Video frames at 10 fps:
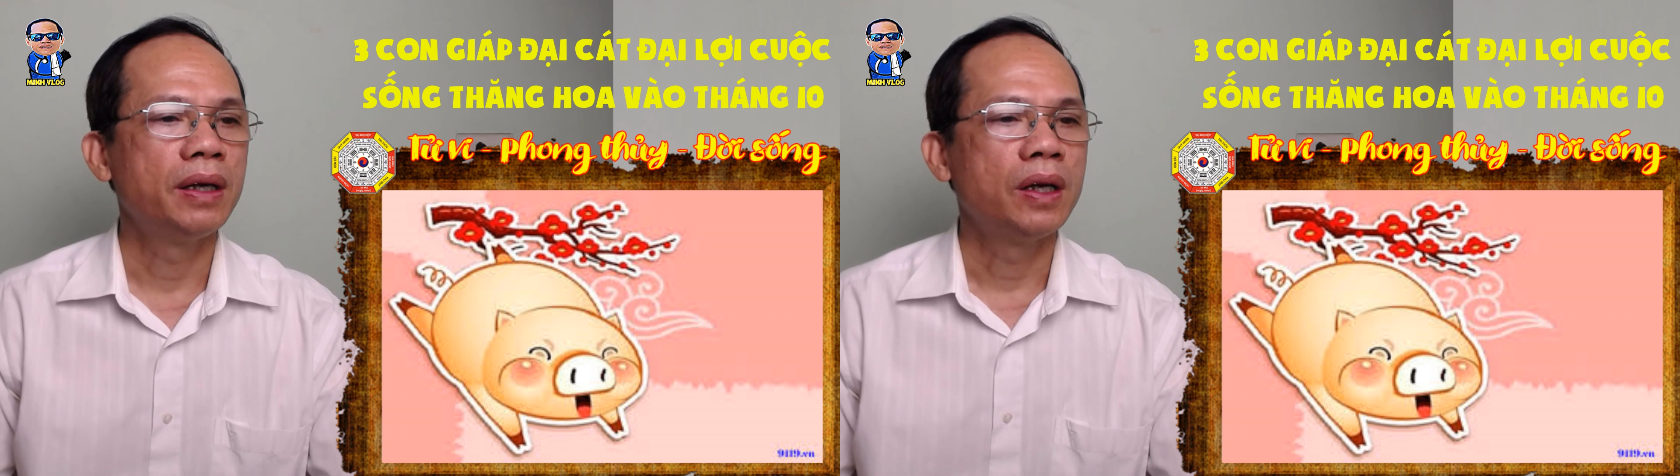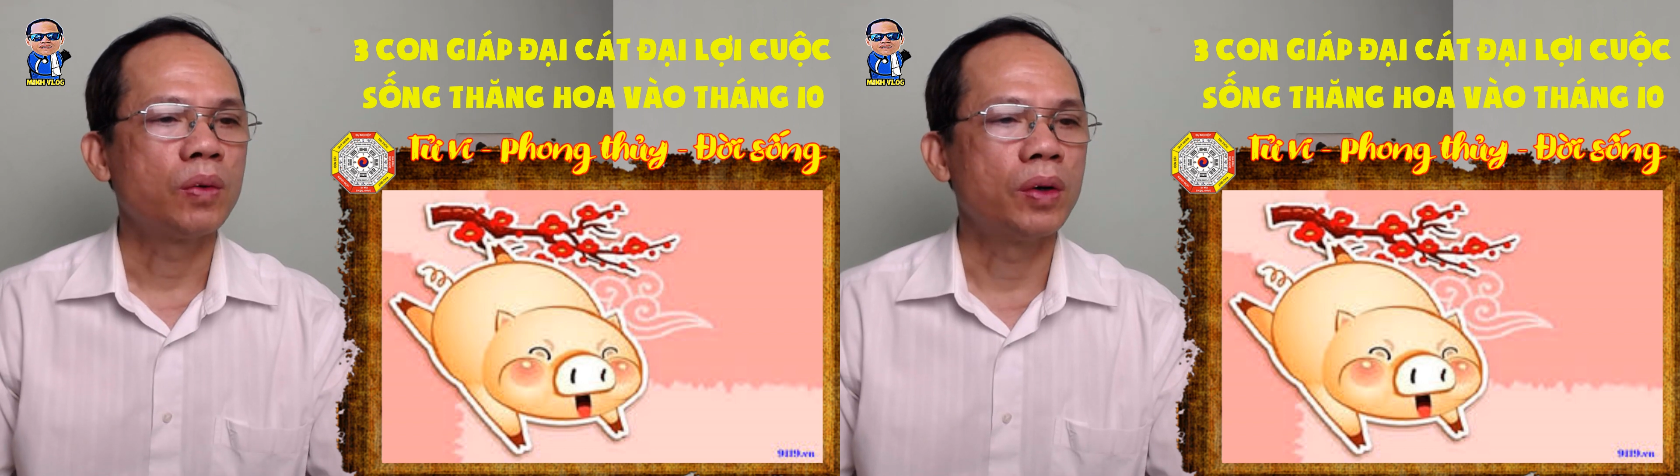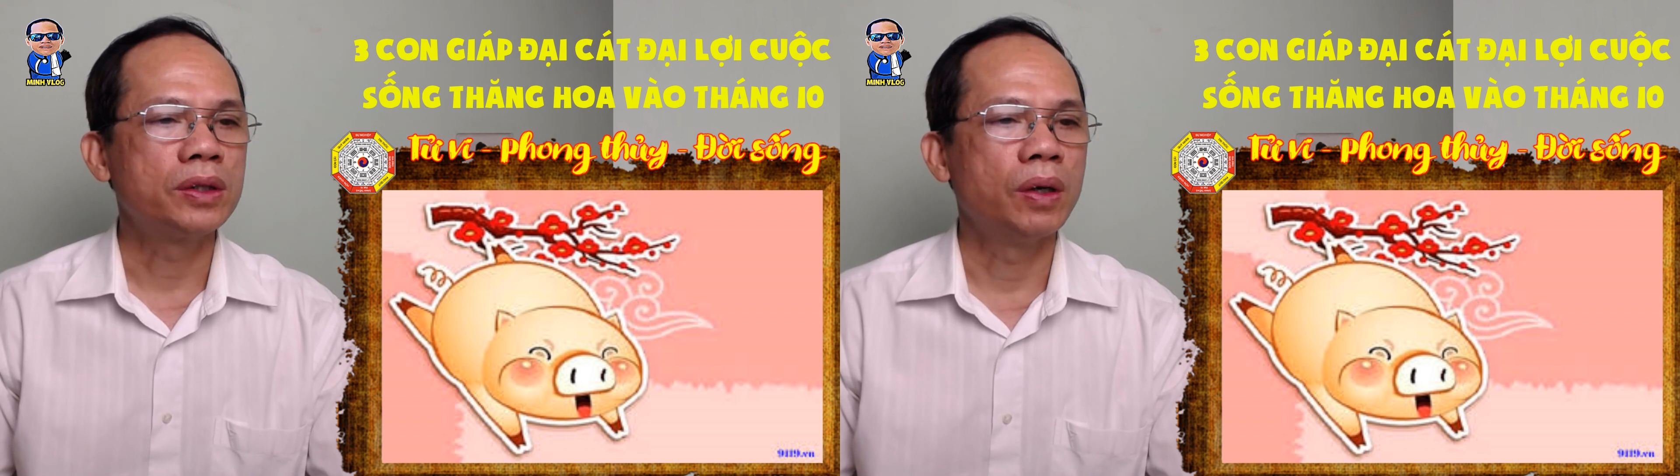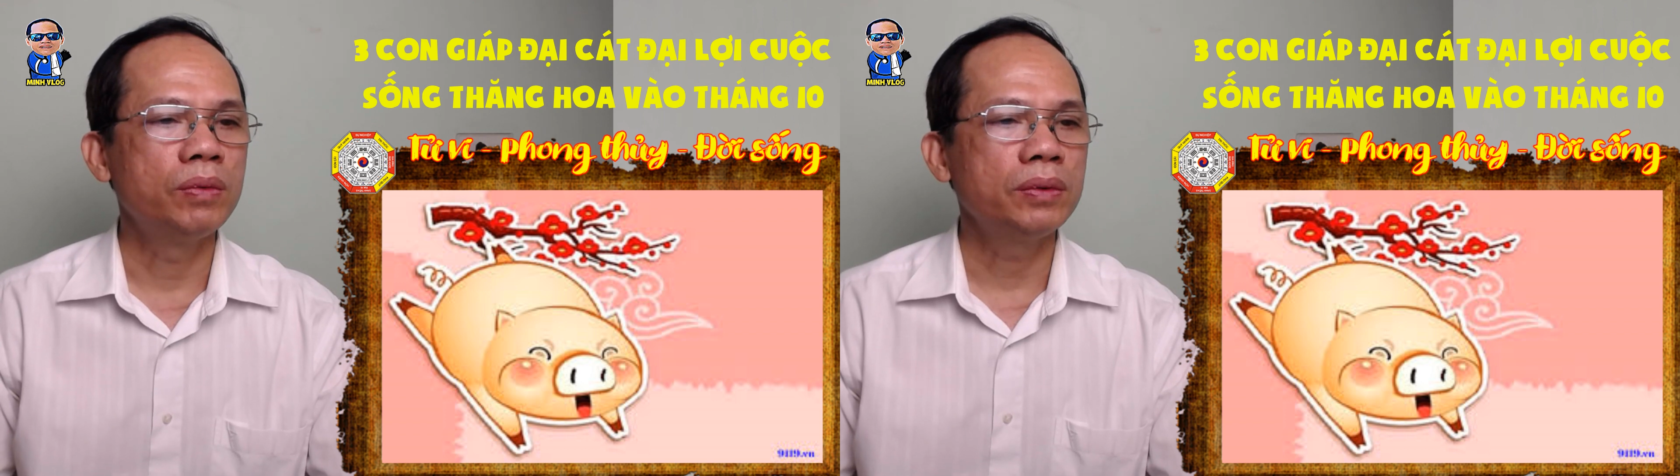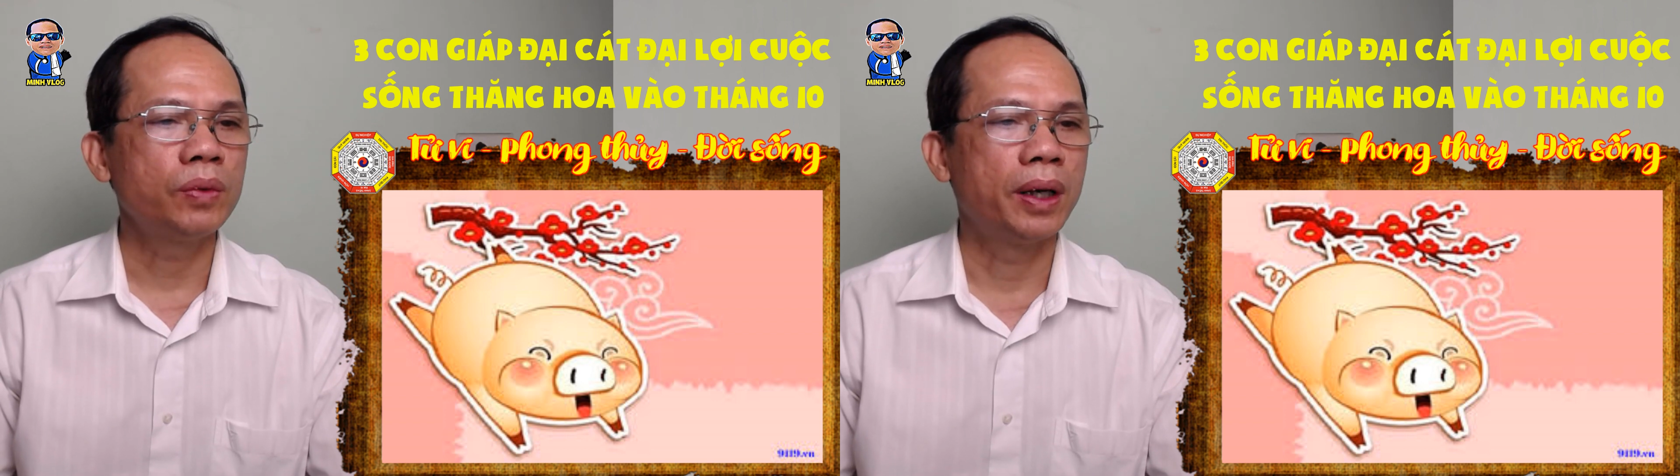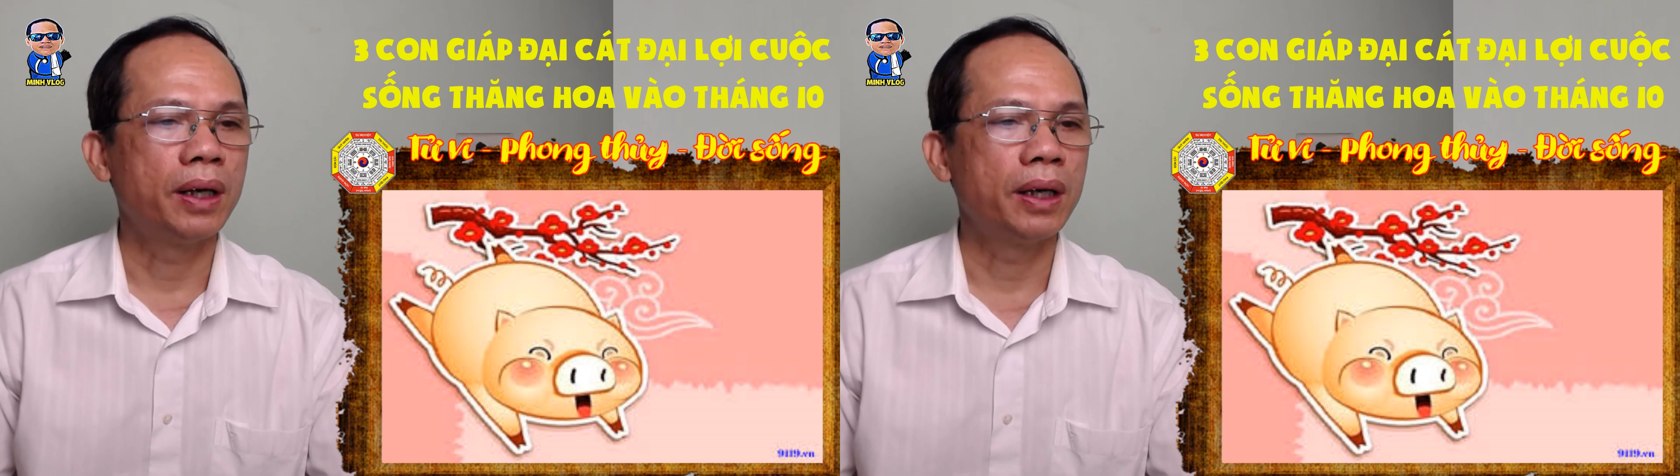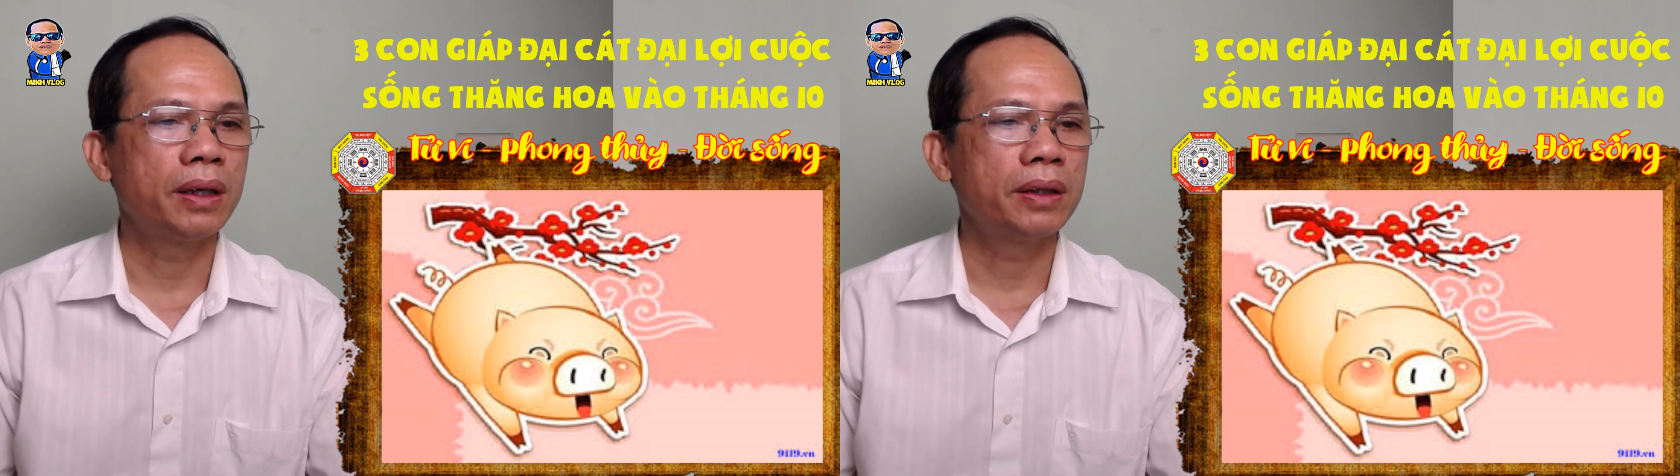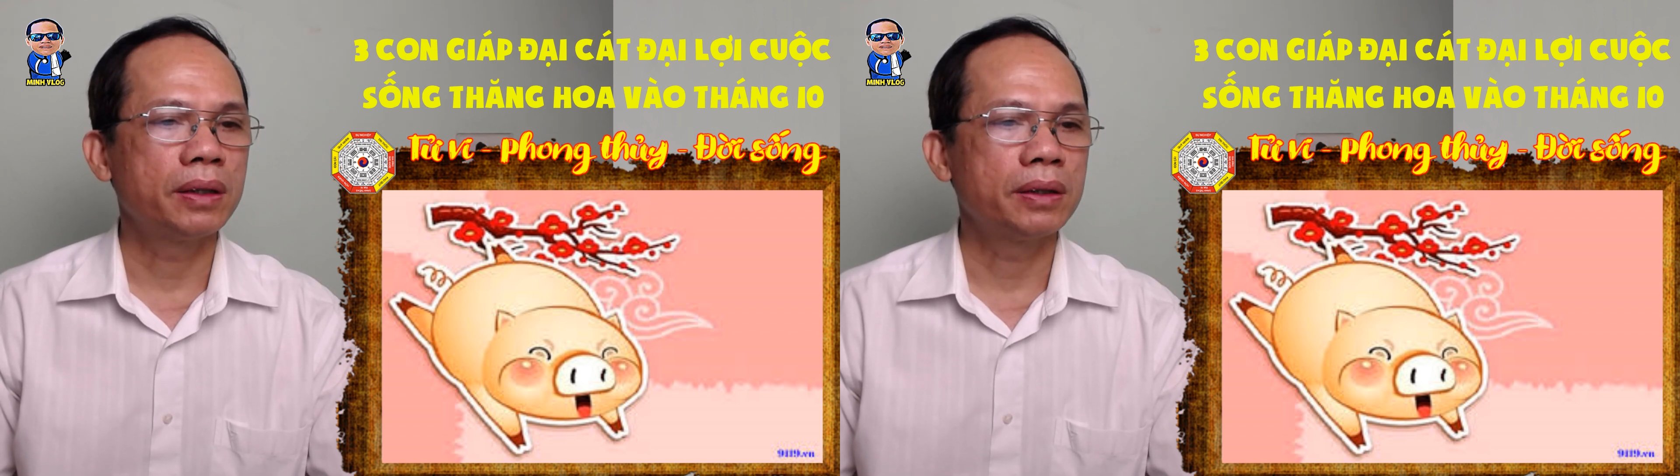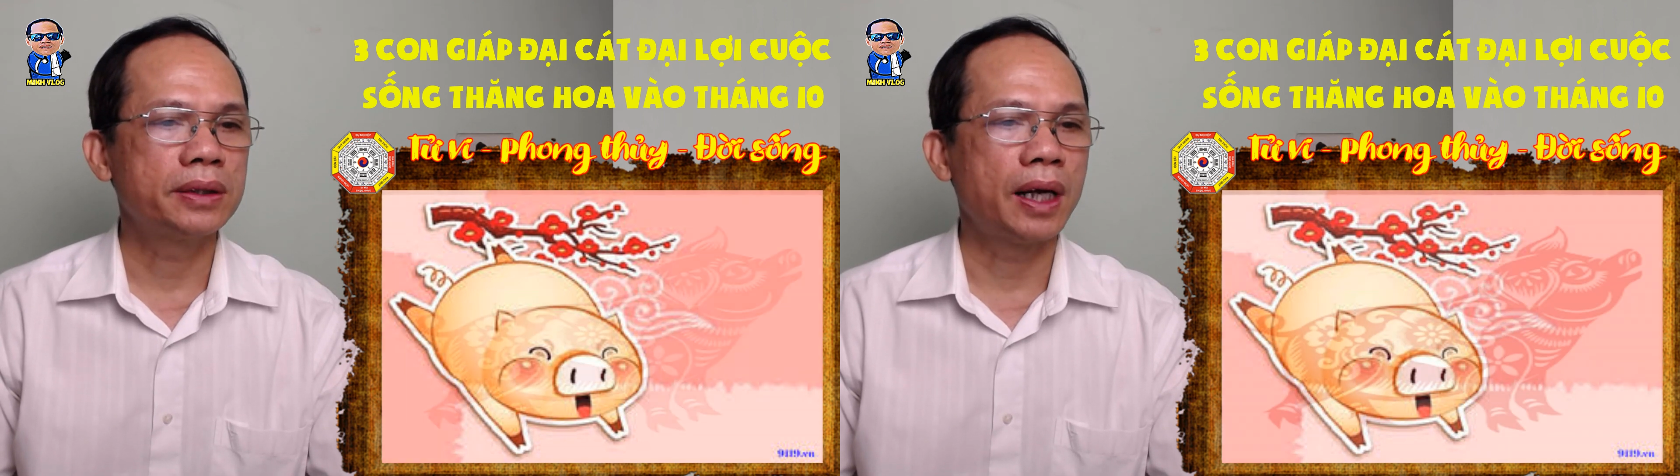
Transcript: cuộc sống tuổi hợi sẽ